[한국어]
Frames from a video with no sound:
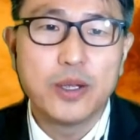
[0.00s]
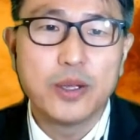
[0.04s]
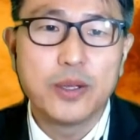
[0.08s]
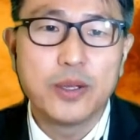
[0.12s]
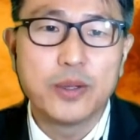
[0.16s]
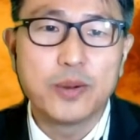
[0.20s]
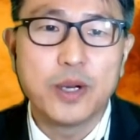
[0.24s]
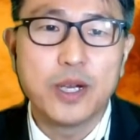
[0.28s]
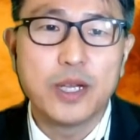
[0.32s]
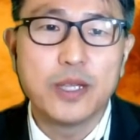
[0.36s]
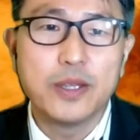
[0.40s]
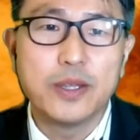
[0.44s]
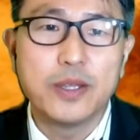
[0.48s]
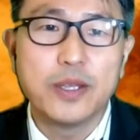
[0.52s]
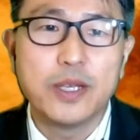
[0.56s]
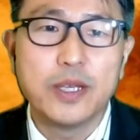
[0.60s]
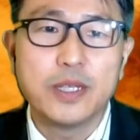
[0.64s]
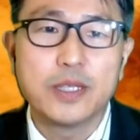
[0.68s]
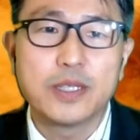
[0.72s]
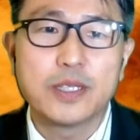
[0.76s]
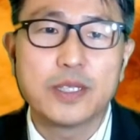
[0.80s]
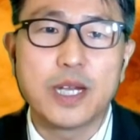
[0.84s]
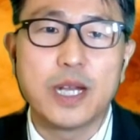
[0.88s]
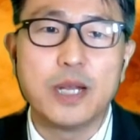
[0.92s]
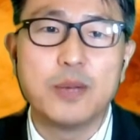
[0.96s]
또한
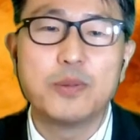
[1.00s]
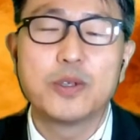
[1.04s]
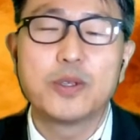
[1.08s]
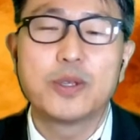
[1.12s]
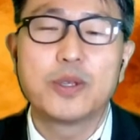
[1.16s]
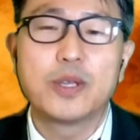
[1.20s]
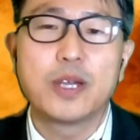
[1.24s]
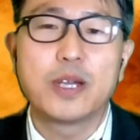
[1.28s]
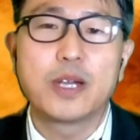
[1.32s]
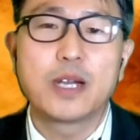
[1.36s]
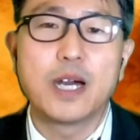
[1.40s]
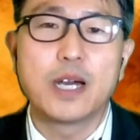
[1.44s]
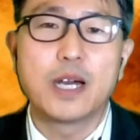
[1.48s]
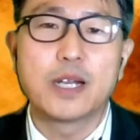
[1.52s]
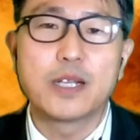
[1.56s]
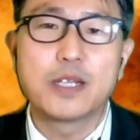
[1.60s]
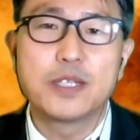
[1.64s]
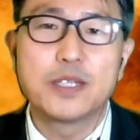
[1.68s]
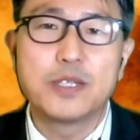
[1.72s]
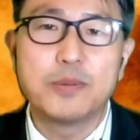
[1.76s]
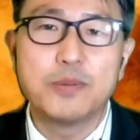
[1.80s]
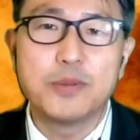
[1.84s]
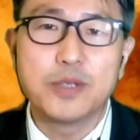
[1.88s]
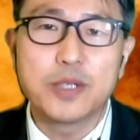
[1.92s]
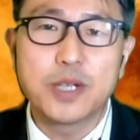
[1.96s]
잘못된
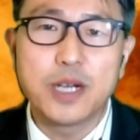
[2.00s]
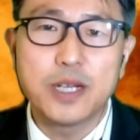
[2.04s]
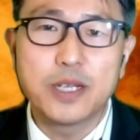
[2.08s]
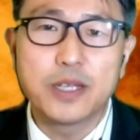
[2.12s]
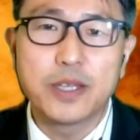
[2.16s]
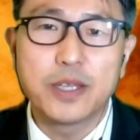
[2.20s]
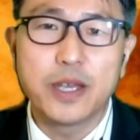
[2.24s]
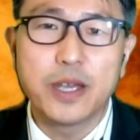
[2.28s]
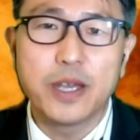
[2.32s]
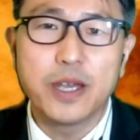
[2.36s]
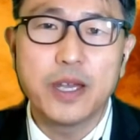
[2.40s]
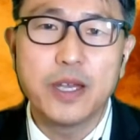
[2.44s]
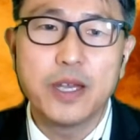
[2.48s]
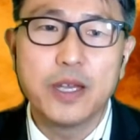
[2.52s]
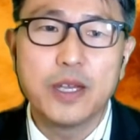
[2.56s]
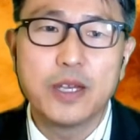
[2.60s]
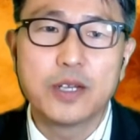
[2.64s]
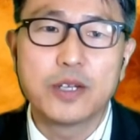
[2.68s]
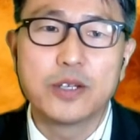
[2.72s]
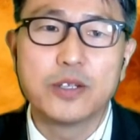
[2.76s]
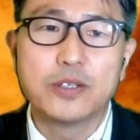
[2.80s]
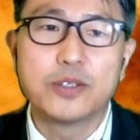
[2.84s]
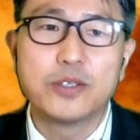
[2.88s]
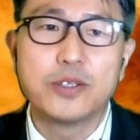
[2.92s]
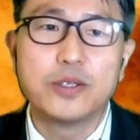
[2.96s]
가르침을 할 때
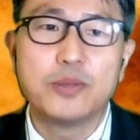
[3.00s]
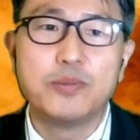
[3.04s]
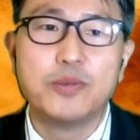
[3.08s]
그것을